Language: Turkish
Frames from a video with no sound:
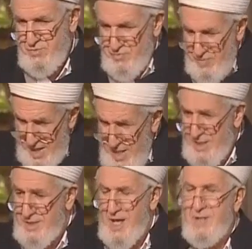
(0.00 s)

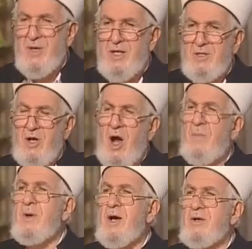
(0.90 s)
Verir elbet
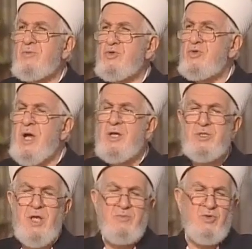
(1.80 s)
ama günah
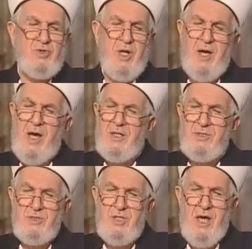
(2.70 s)
işleyen mutlaka
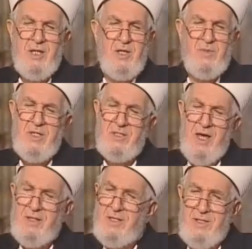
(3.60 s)
cehenneme
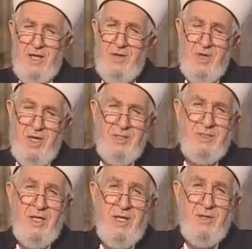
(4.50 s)
gider de diyemeyiz.